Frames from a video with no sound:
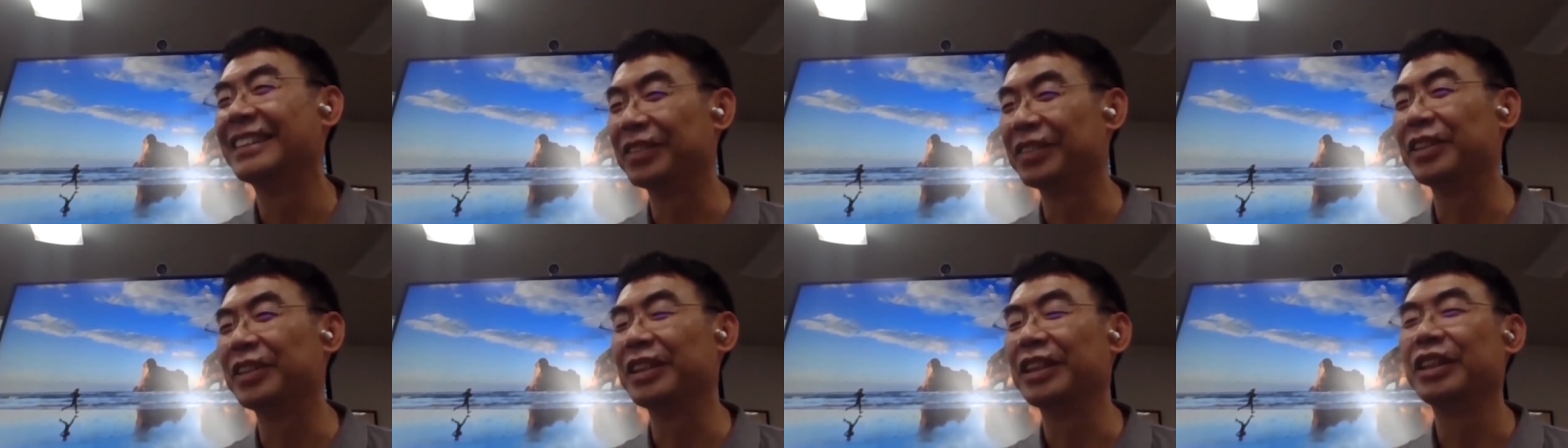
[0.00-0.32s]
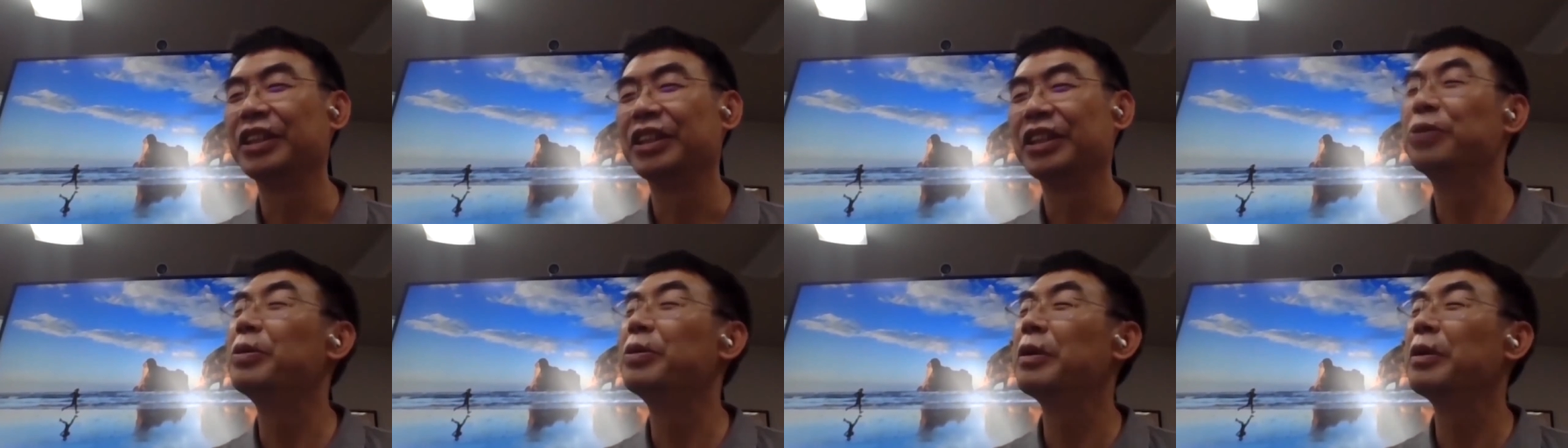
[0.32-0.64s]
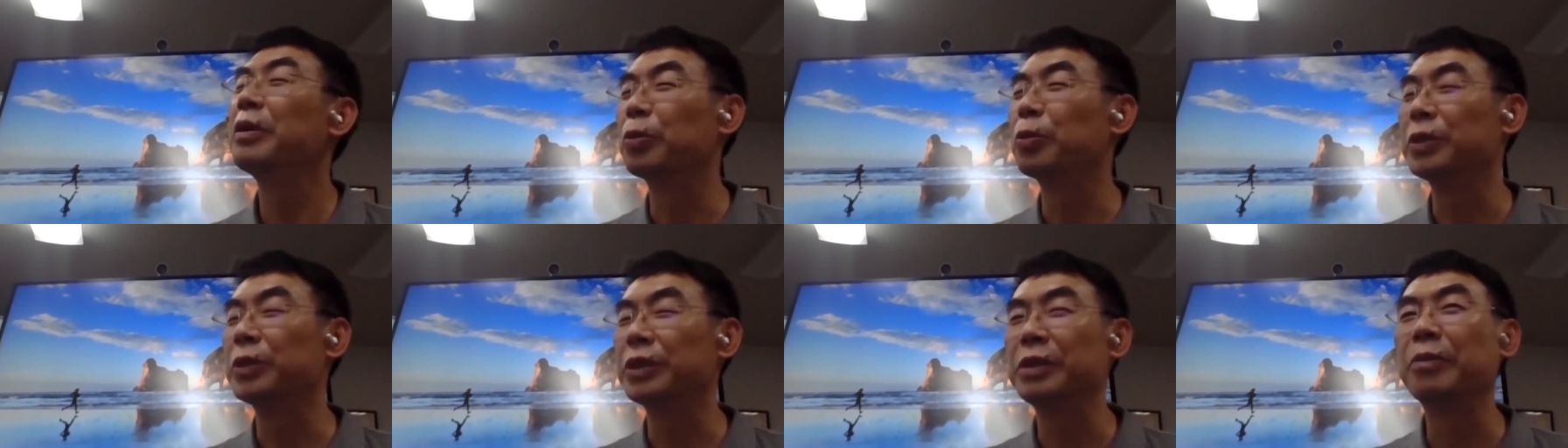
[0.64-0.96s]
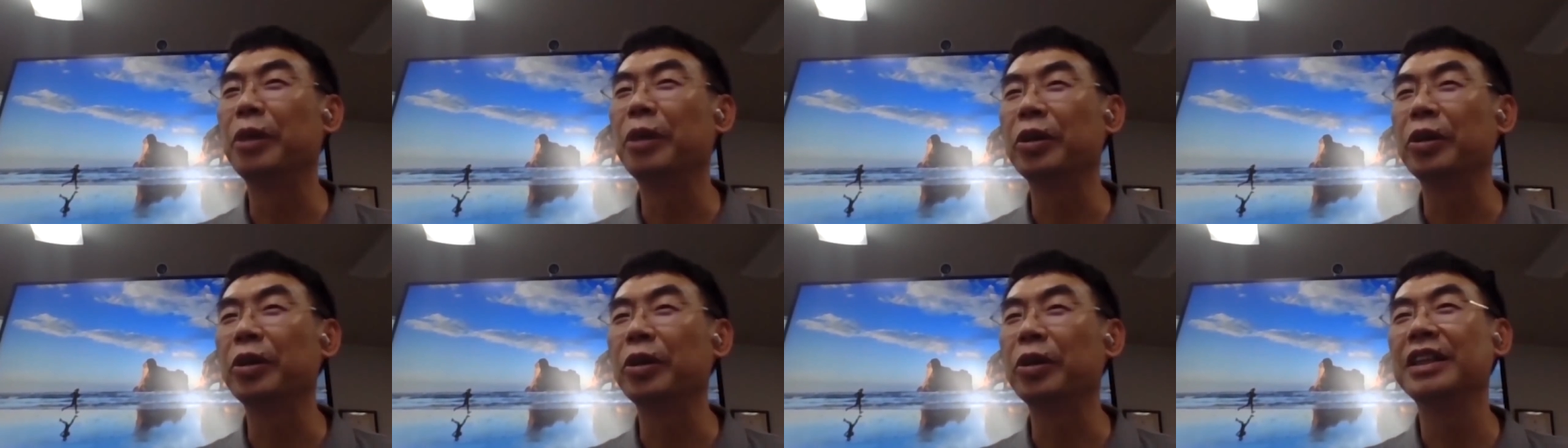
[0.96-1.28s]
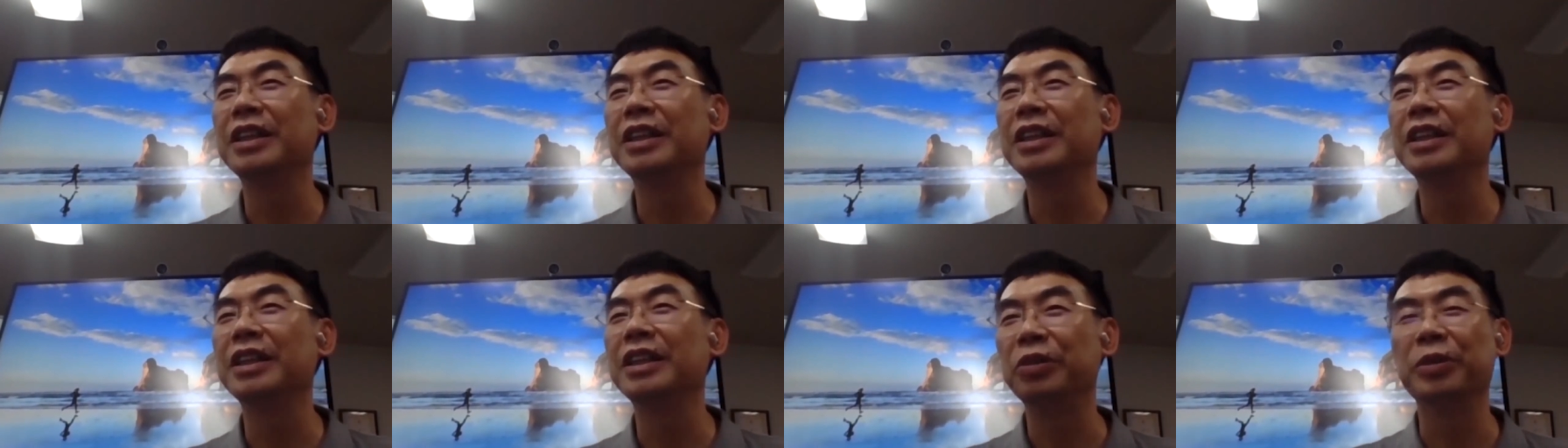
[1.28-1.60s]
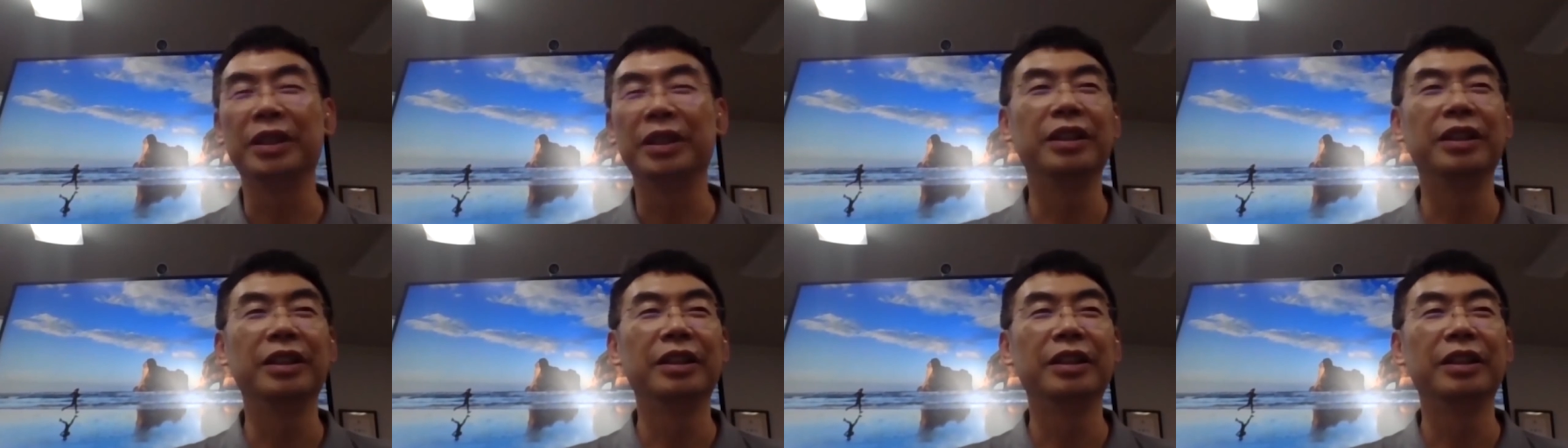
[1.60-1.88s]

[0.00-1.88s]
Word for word: 对，因为国际贸易的利润，